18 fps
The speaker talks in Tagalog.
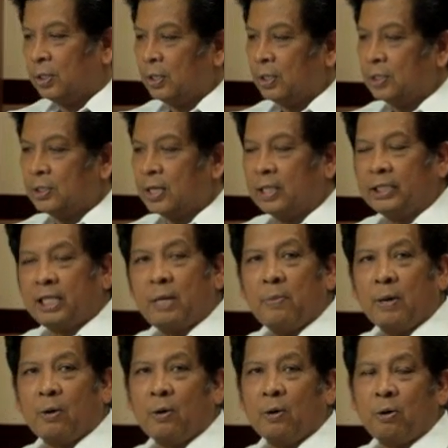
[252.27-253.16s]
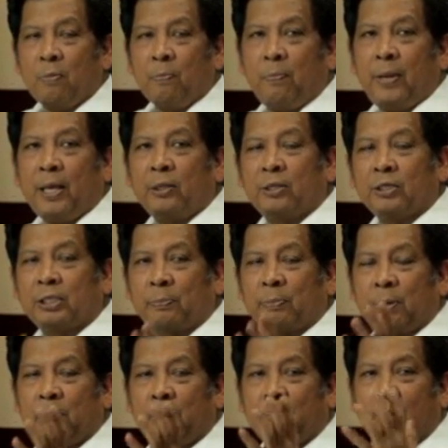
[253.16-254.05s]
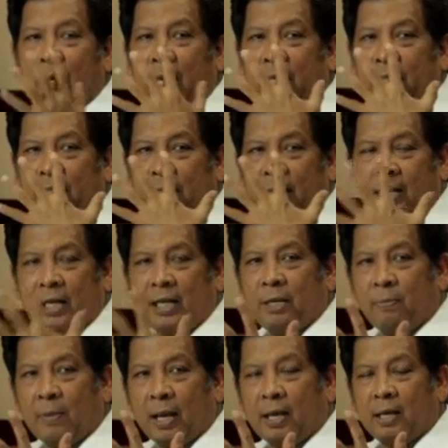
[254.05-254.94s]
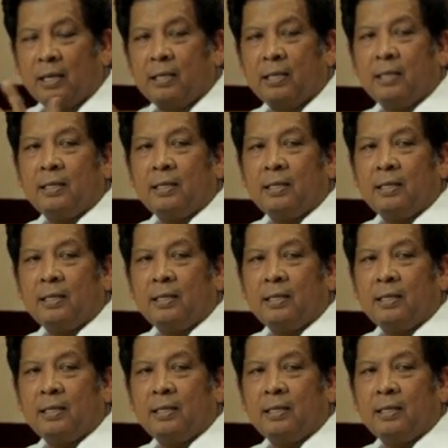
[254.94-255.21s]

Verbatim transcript: Saan tayo makukumpleto sa pamamagitan ng limang